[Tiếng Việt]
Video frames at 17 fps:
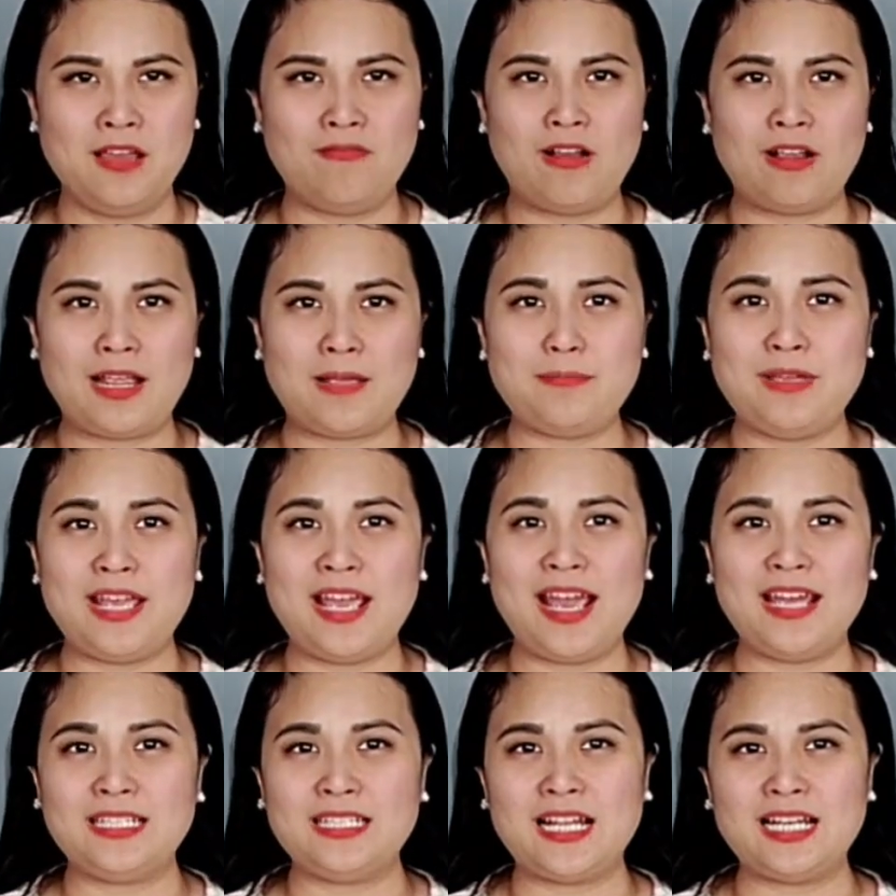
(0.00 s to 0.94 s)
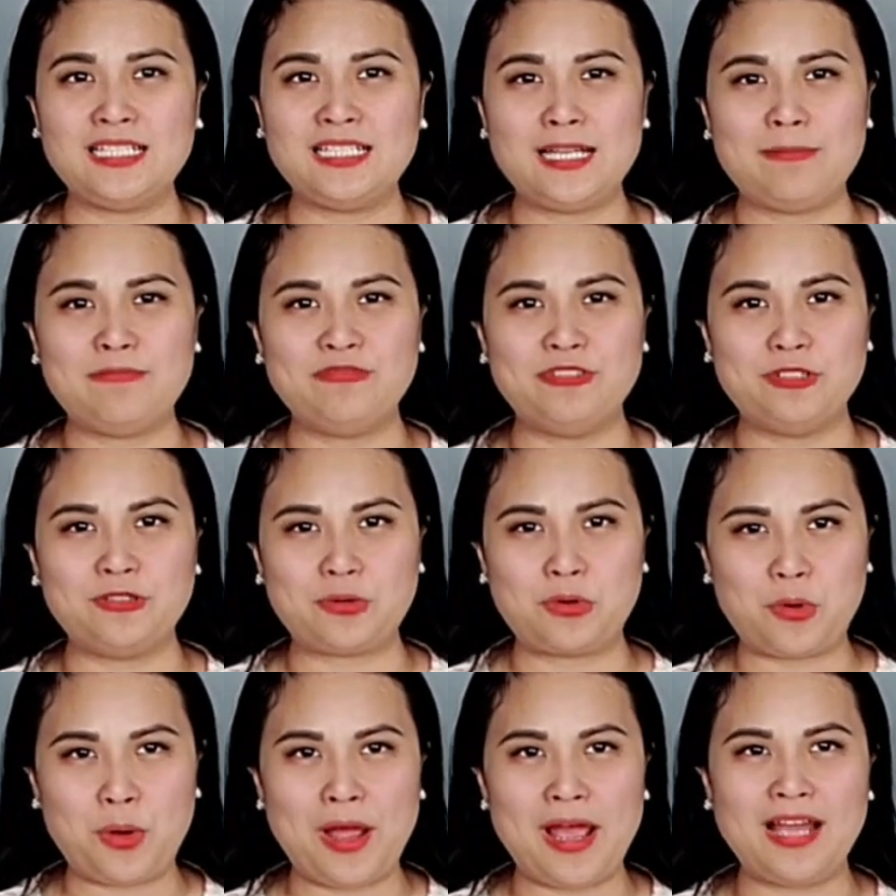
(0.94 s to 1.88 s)
và ngày 12 tháng 5 vừa
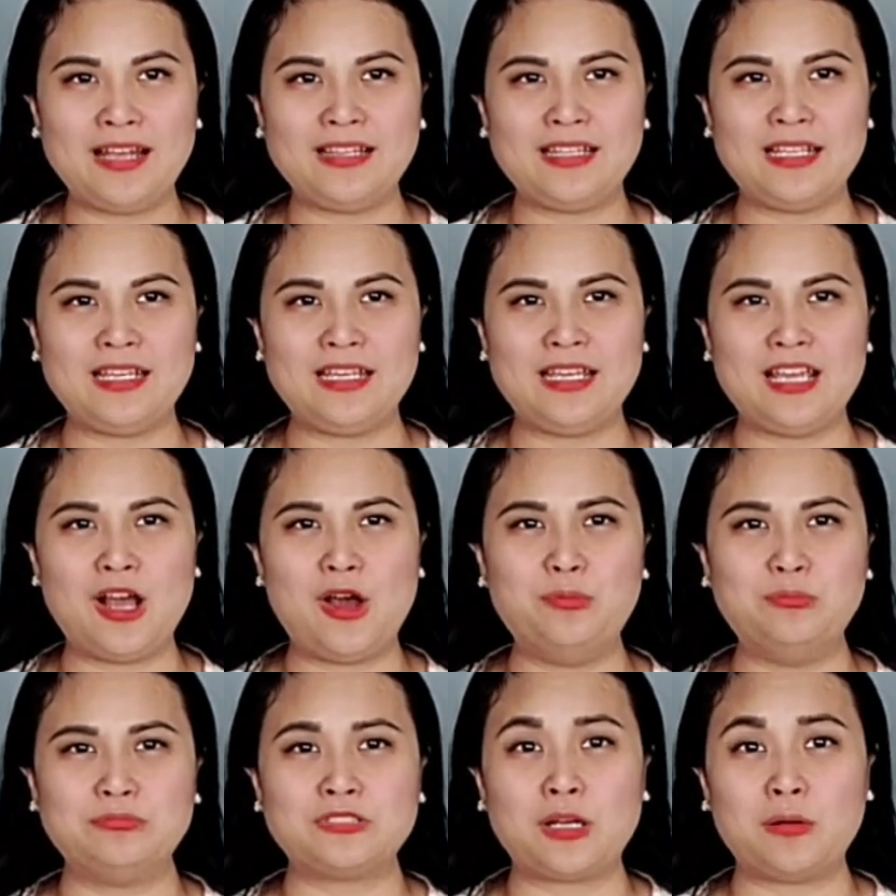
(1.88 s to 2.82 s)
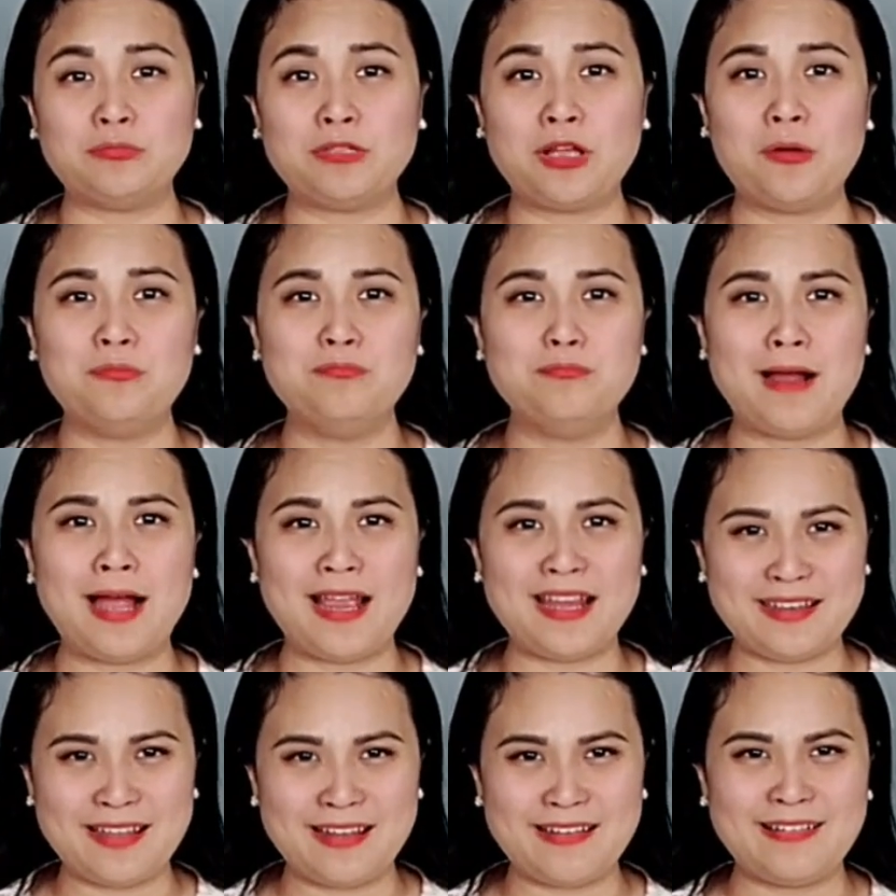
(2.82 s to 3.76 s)
qua thì ông Tổng thống
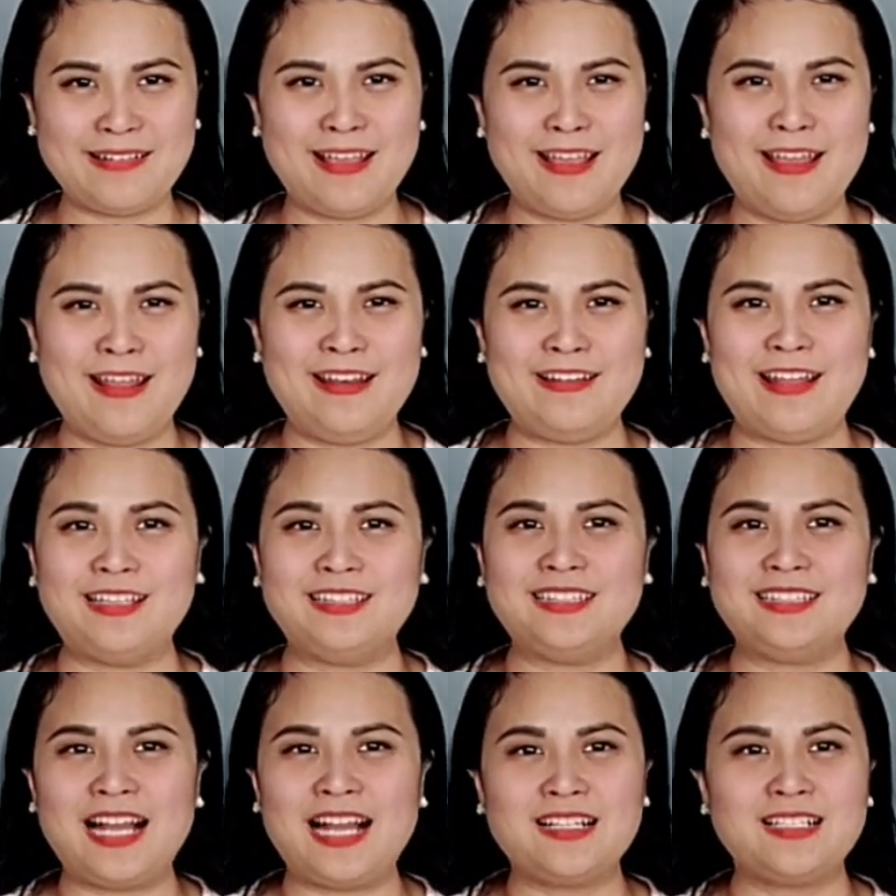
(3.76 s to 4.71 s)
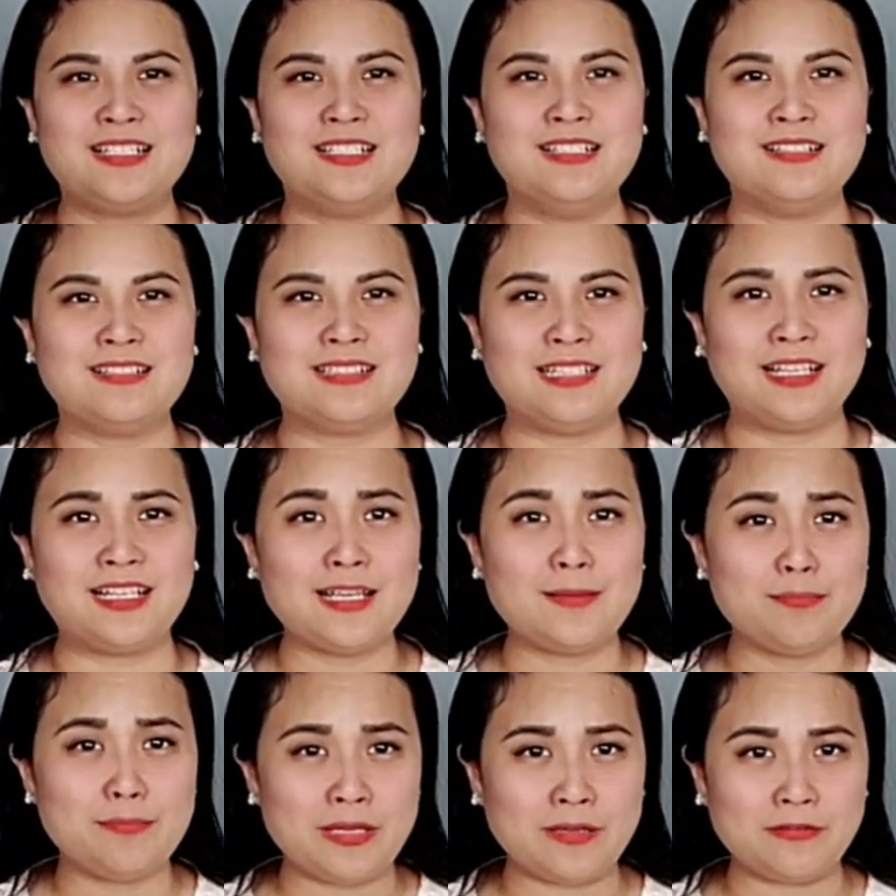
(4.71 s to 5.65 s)
Biden đã tăng cường những
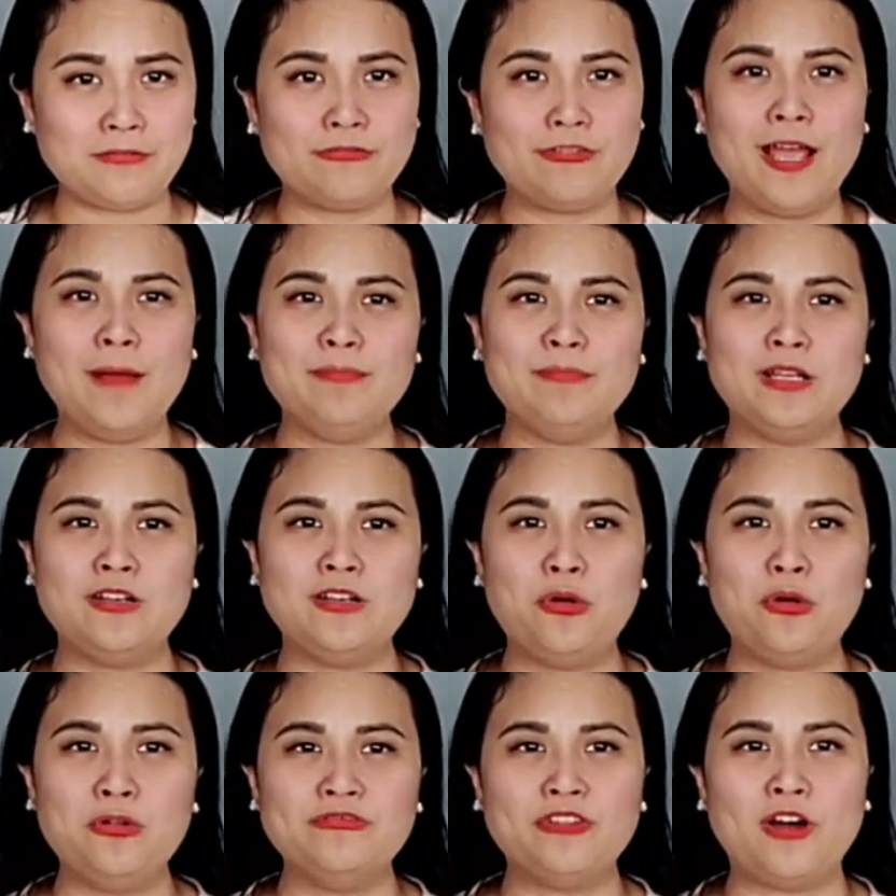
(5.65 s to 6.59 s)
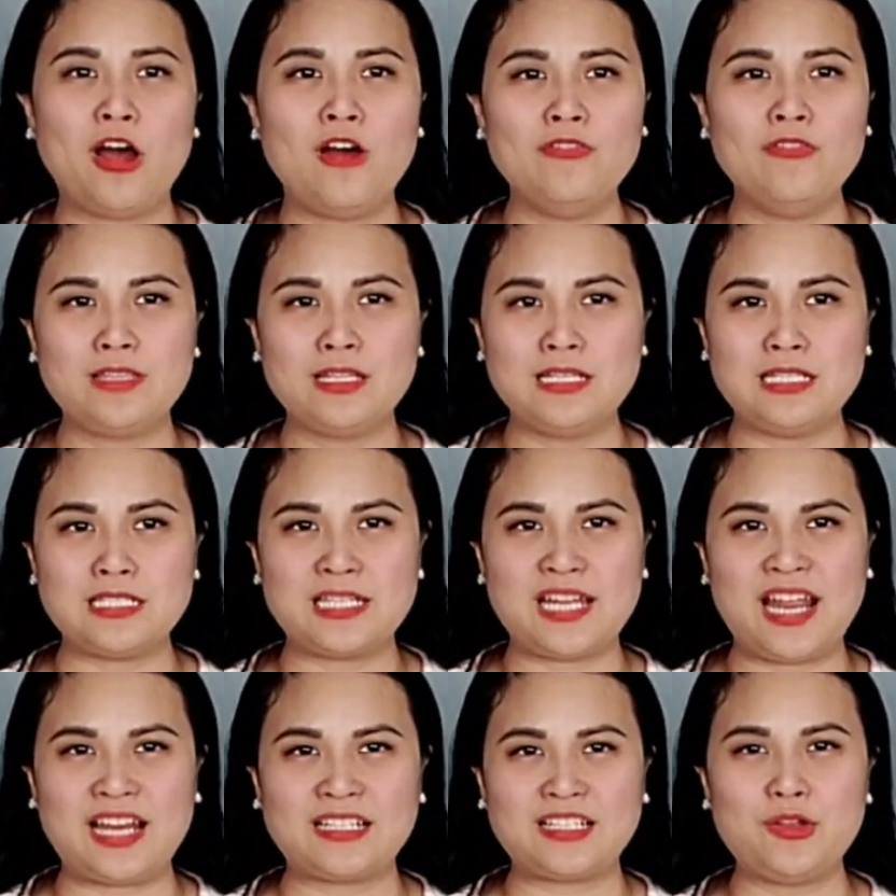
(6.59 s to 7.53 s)
cái biện pháp để đối phó với tình
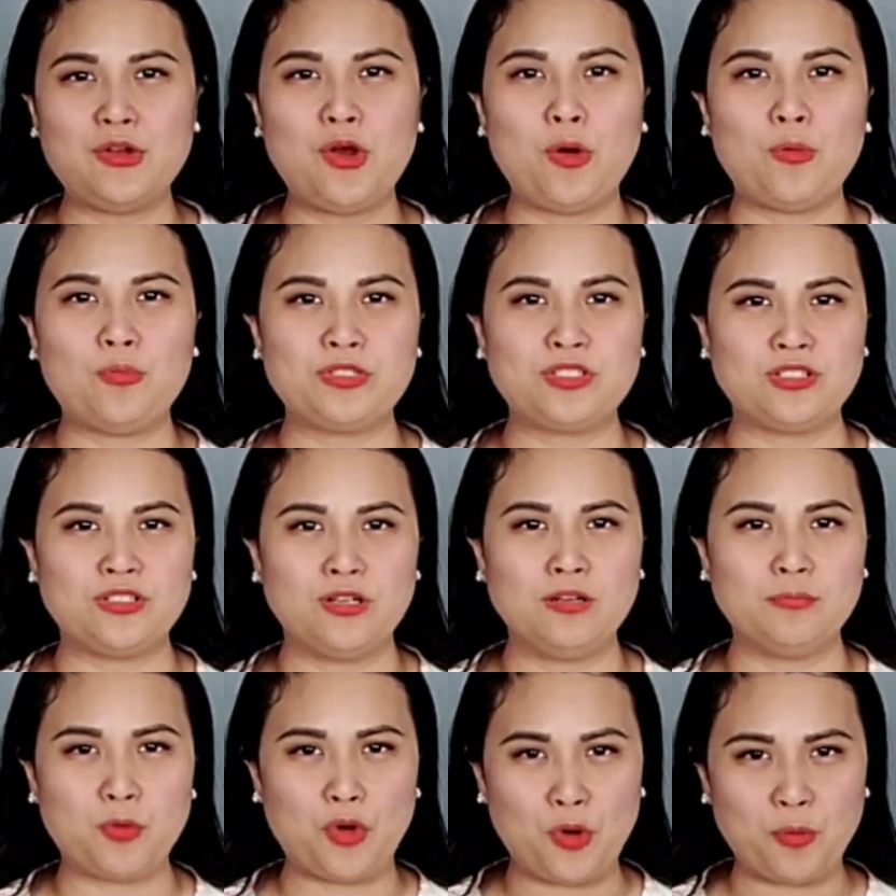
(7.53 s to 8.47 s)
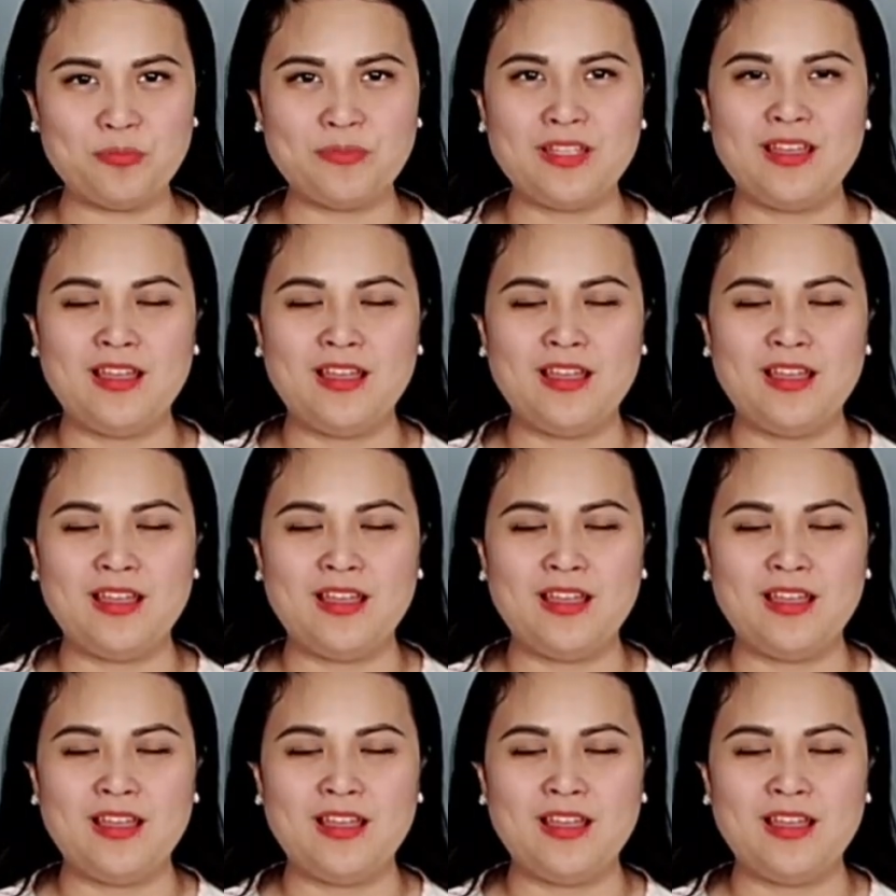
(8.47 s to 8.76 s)
trạng thiếu hụt sữa bột